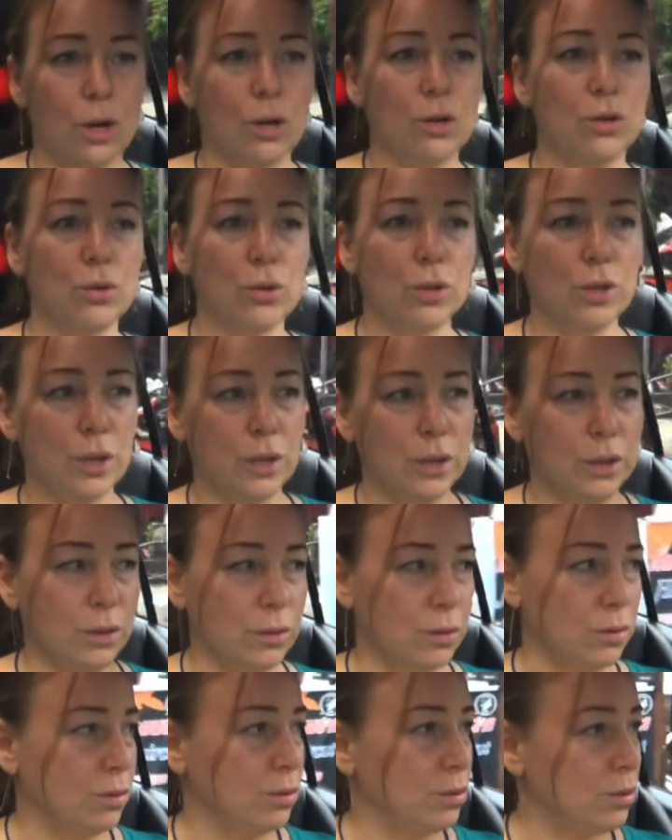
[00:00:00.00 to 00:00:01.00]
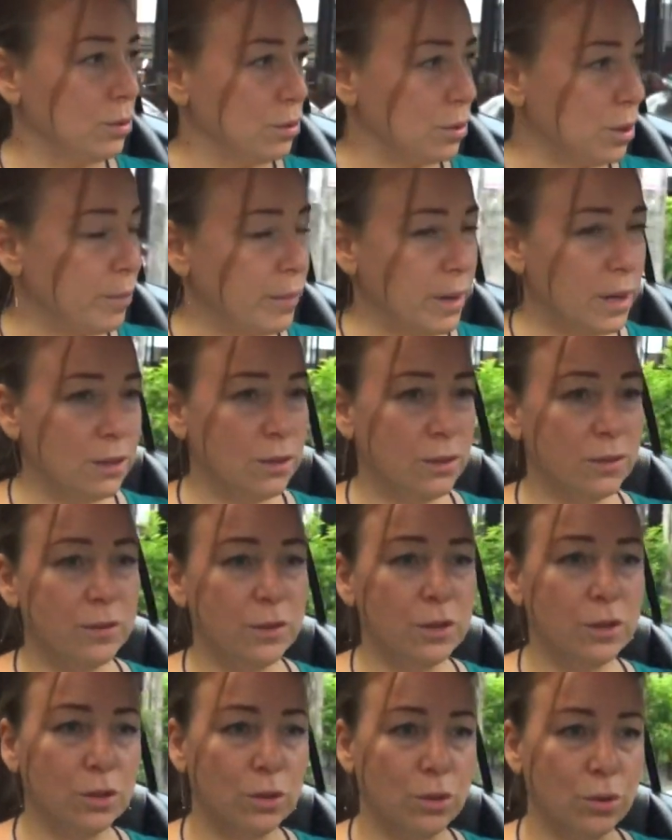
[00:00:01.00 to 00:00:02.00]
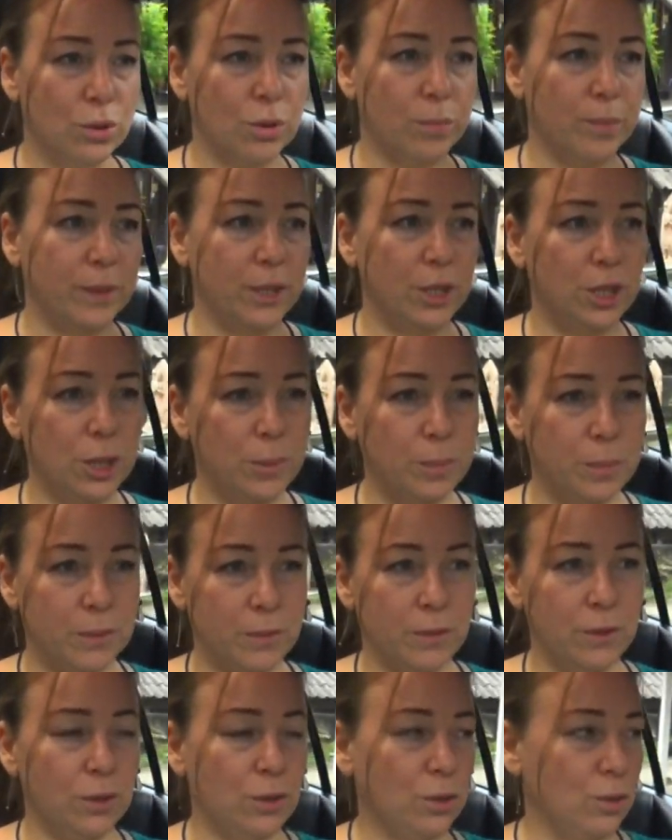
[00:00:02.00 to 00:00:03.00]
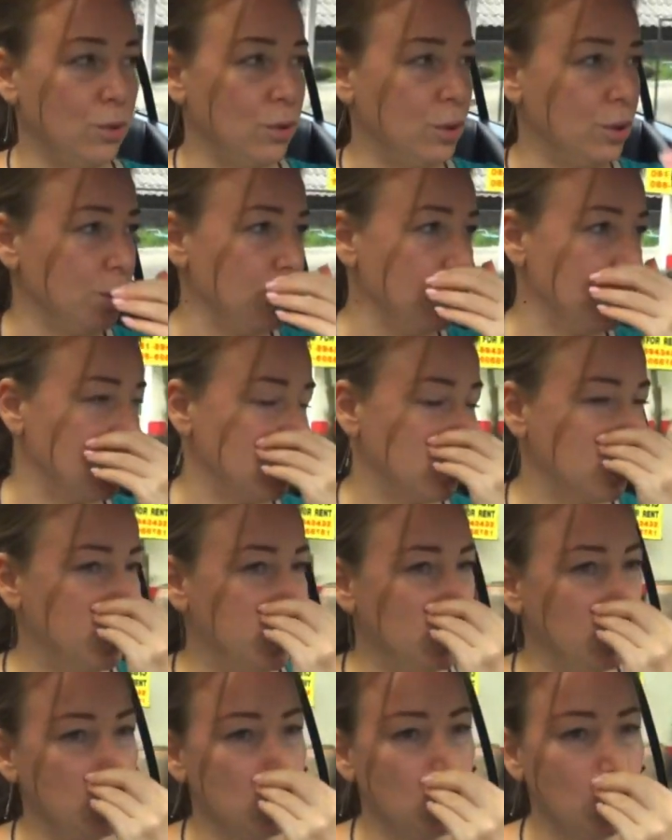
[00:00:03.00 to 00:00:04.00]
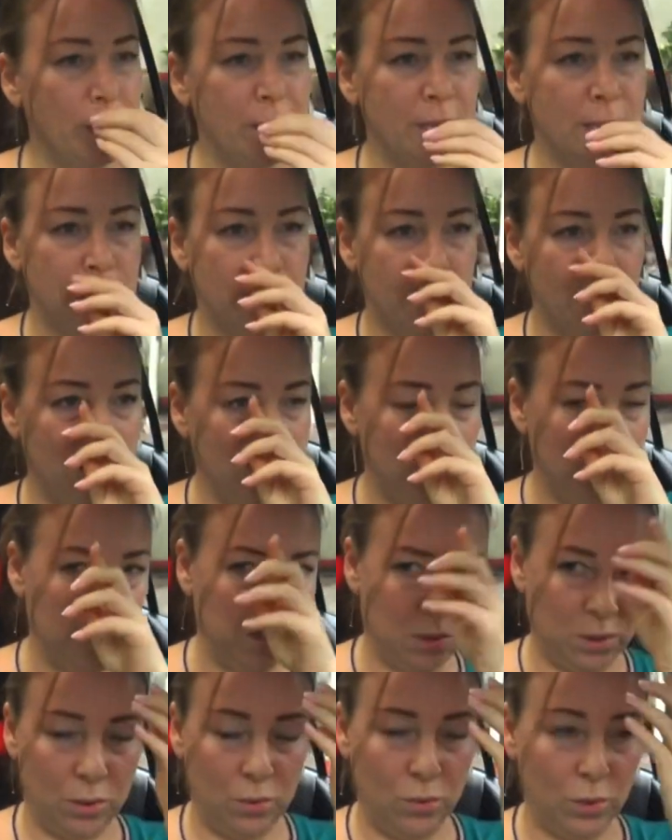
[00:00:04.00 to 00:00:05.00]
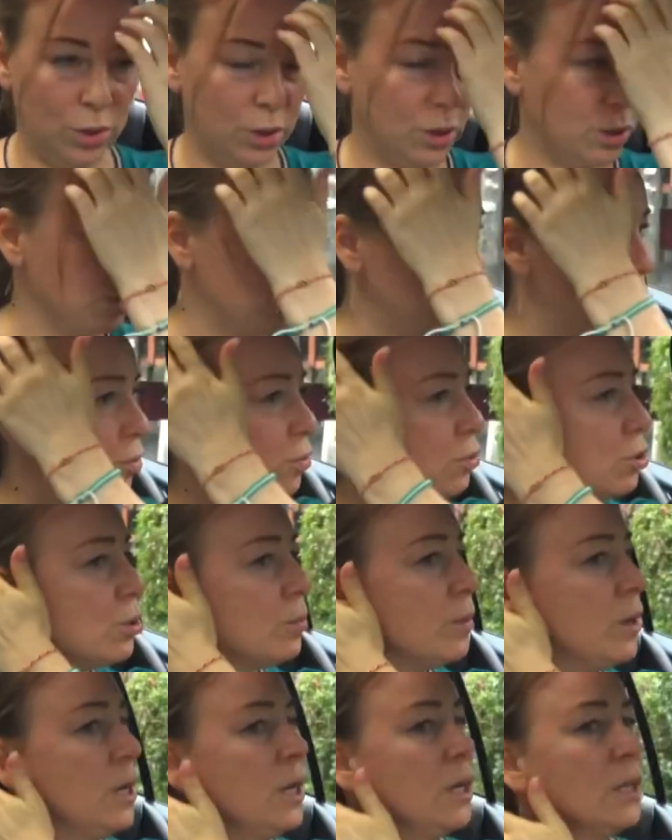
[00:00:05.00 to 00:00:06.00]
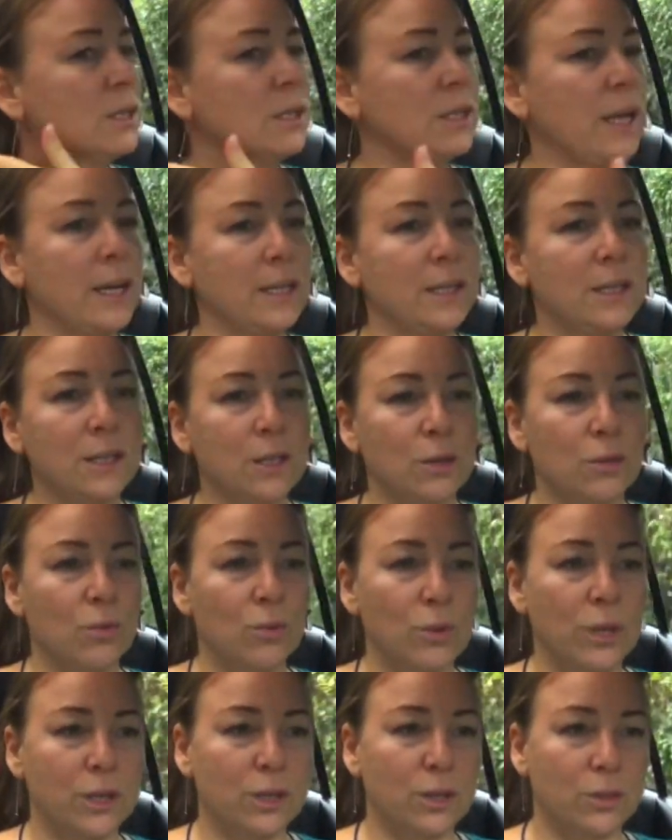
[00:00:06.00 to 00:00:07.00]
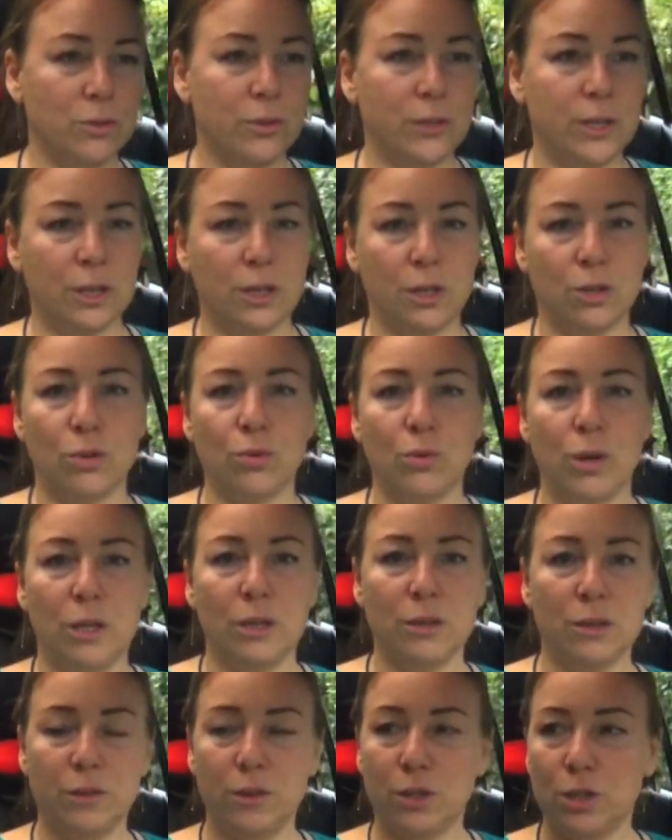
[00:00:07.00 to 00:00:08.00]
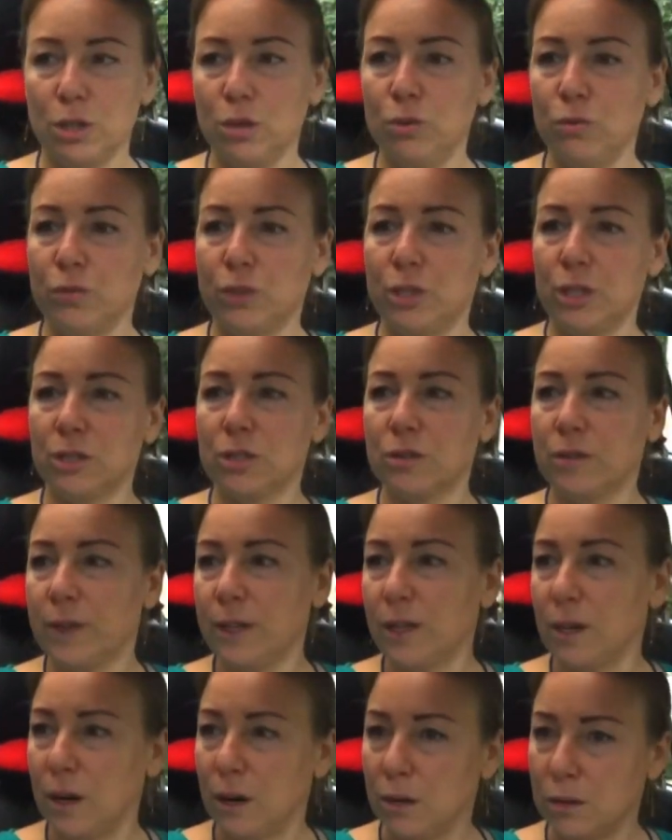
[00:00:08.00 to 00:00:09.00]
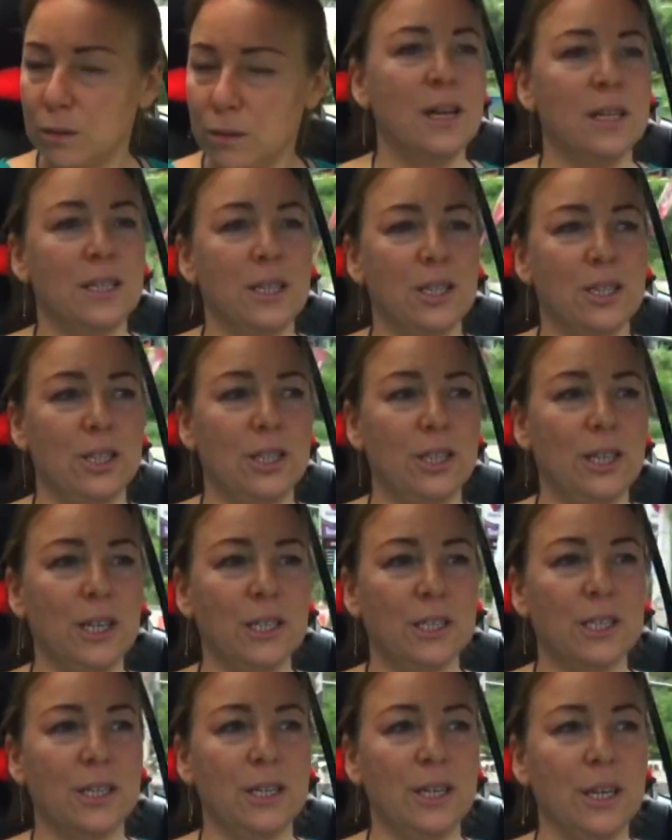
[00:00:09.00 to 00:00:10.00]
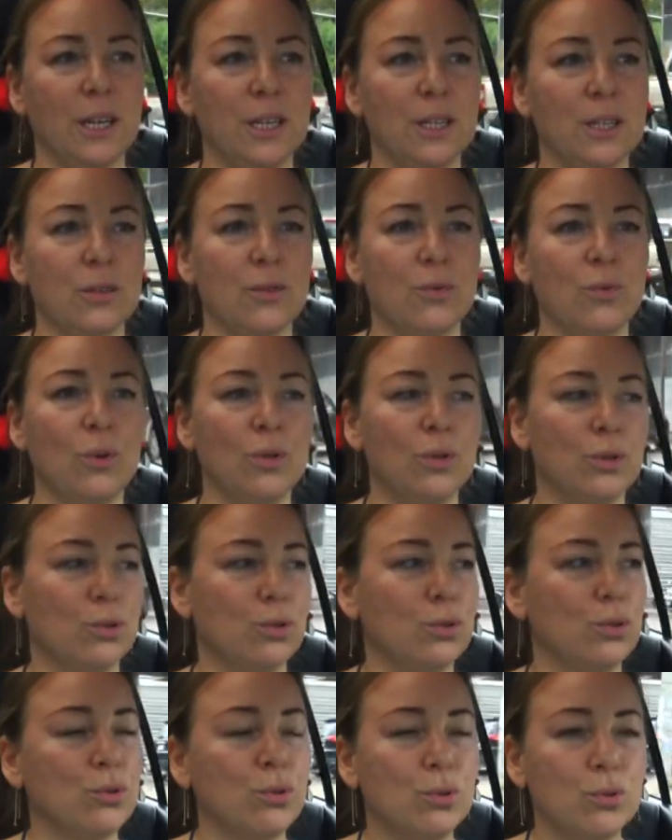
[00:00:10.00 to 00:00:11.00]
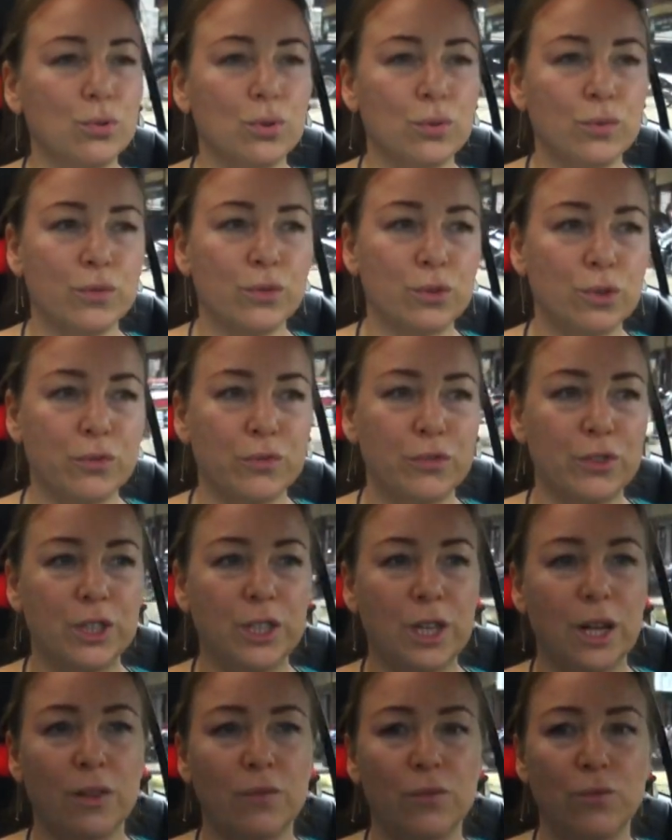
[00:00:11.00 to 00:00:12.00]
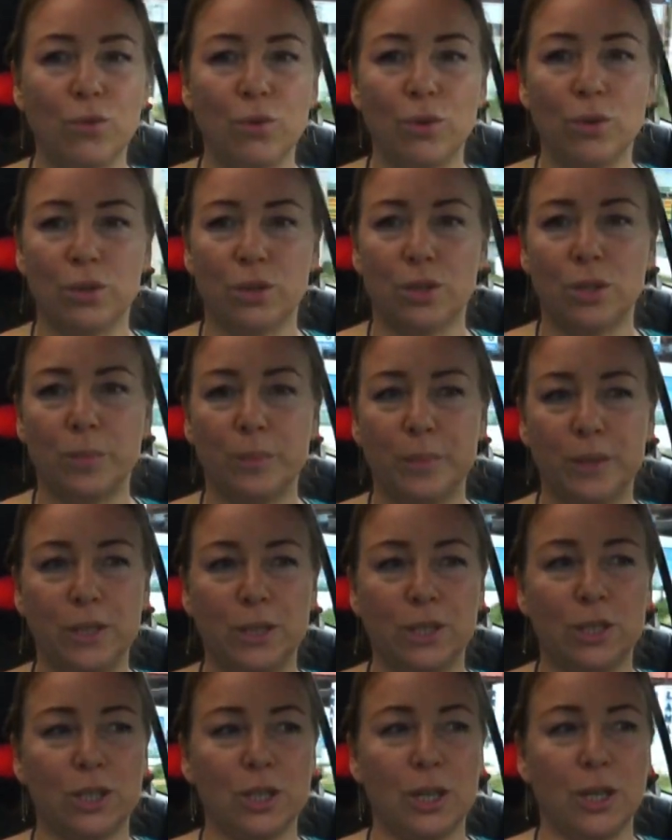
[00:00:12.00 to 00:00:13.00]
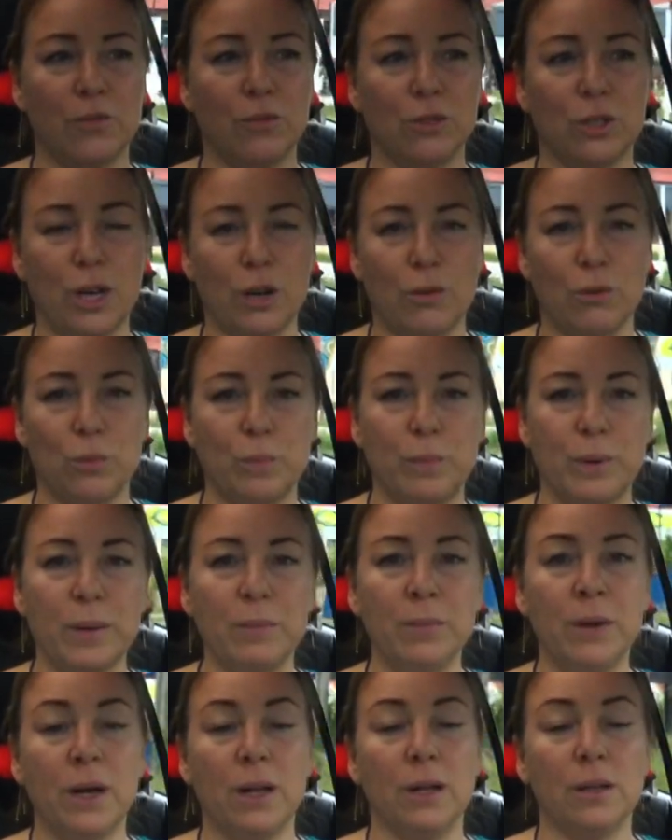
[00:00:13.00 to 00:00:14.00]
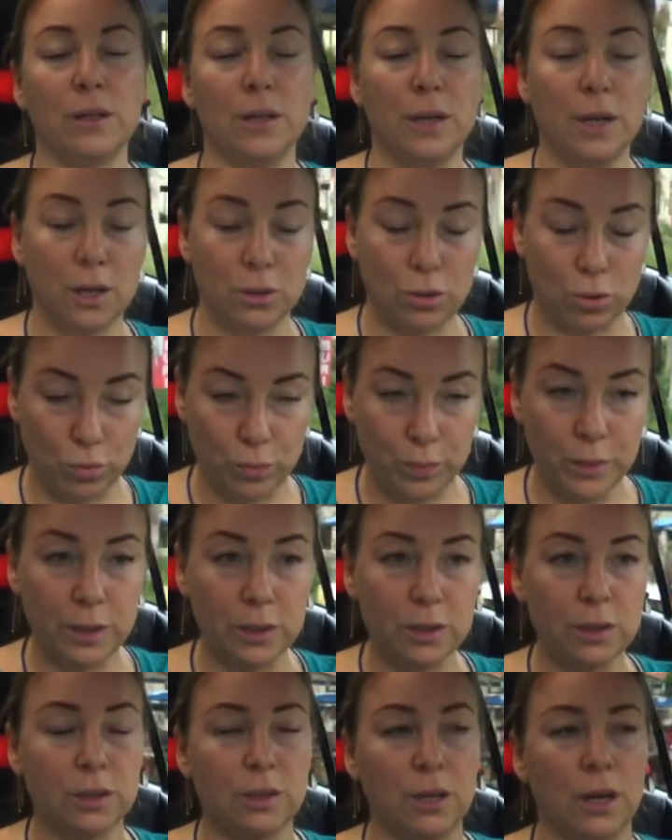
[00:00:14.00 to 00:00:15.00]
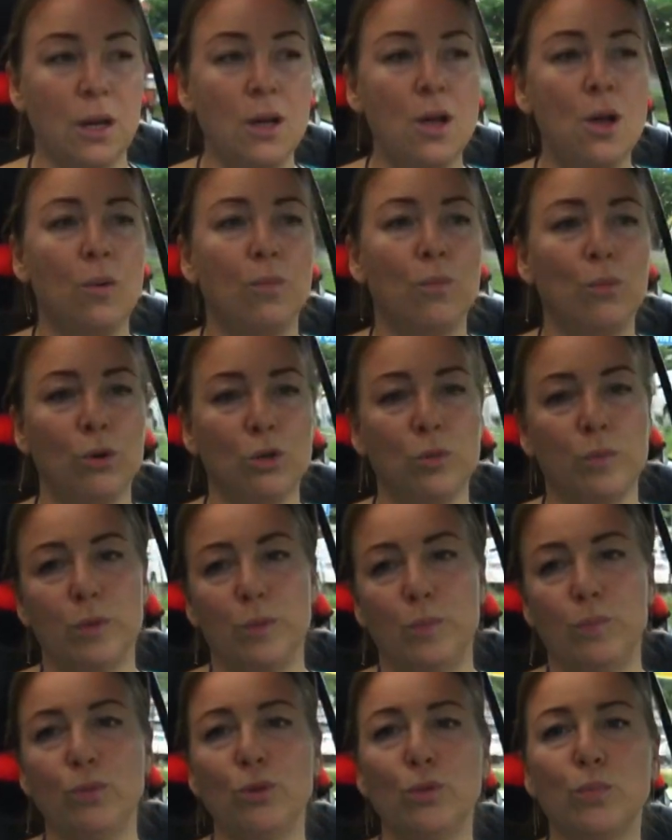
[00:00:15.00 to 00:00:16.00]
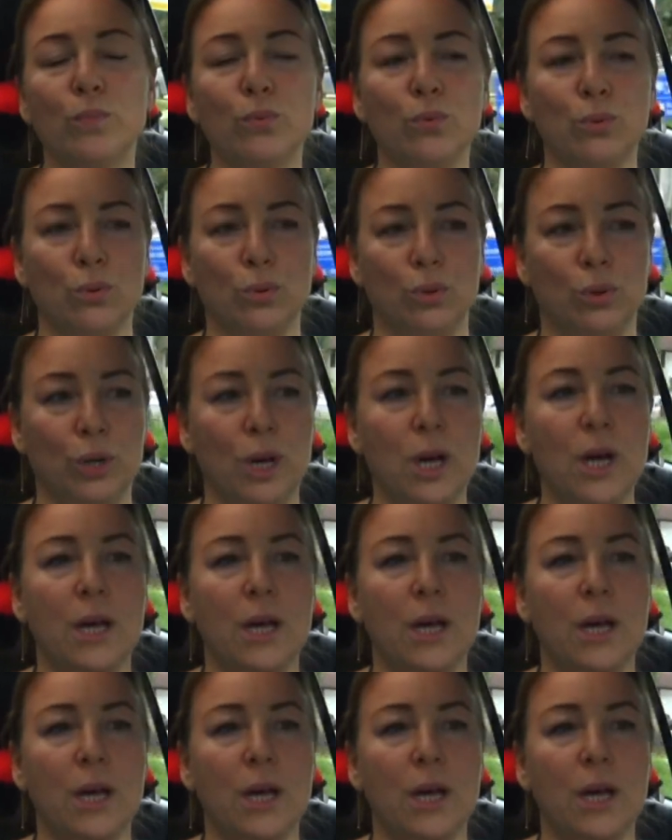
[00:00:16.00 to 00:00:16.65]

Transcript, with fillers: Кто-то наматывает, кто-то пощипывает, кто-то к пупку пристает, кто-то ногти грызет. Ну, в общем, стадия у этих всех ритуальных движений у всех своя. Значит, если это он чуть-чуть вот взял волосы, подержал вот так вот, помял и отрубился, может быть, пусть будут.